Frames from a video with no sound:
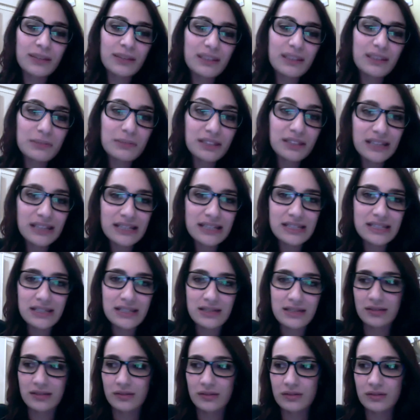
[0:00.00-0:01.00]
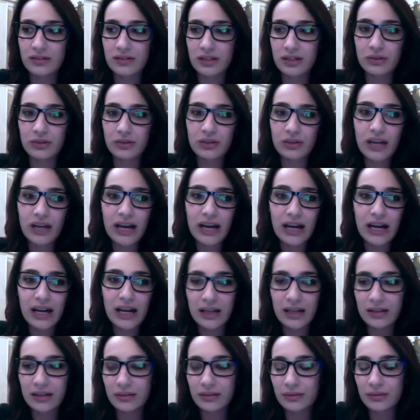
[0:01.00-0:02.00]
bisogna mai dimenticarsi che è stato scritto
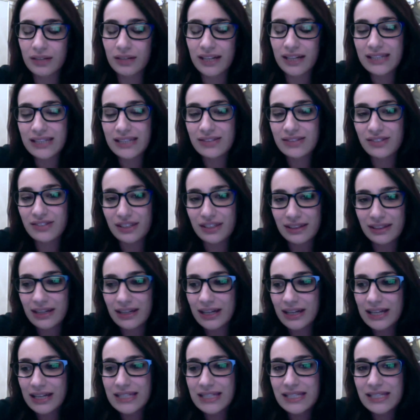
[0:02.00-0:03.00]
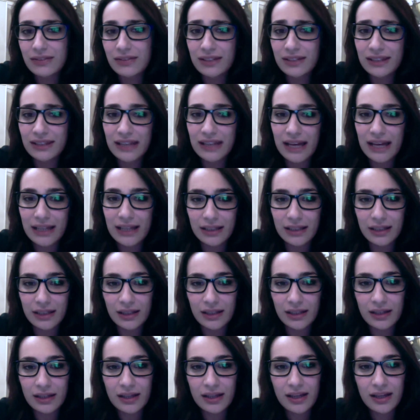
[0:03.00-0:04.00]
da, ragazza, da ragazzi di 20
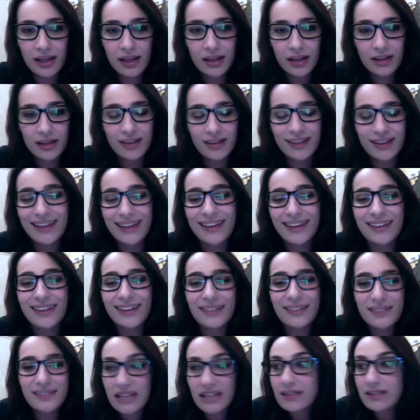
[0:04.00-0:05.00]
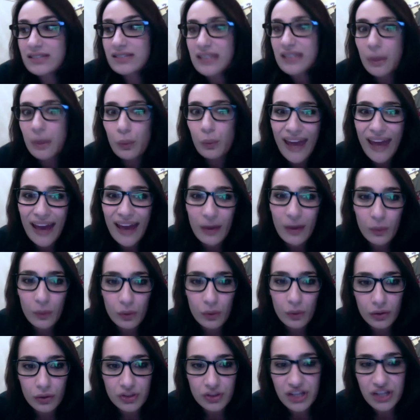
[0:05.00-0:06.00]
anni, eh, senza un
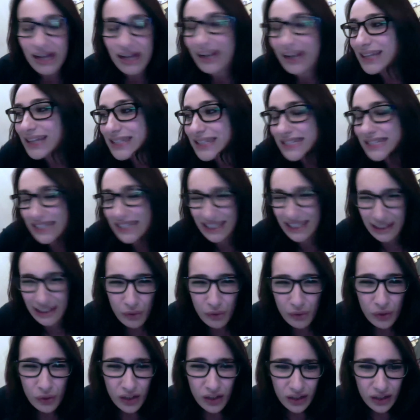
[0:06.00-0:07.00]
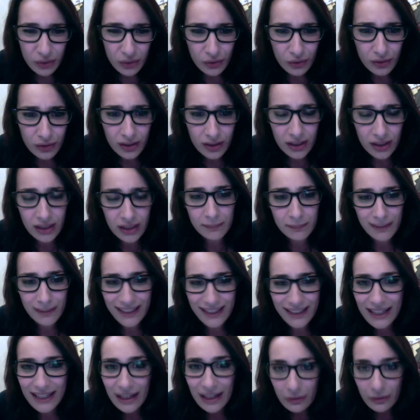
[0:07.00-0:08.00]
euro, cioè ragazzi che lavorano,
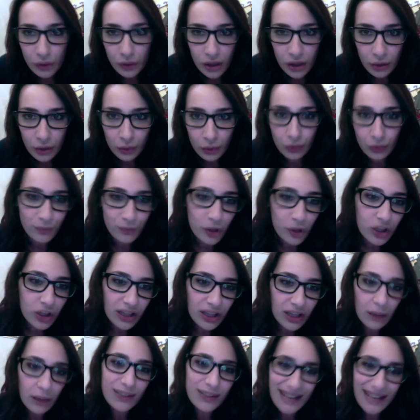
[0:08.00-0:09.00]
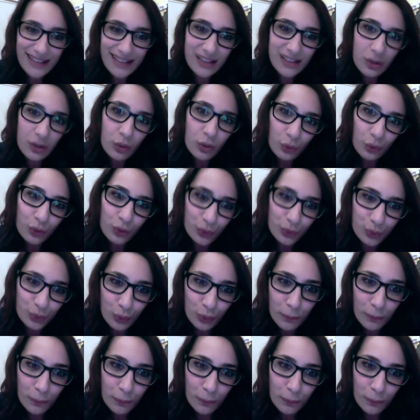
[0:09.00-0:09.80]
ma che lavorano, non che guadagnano con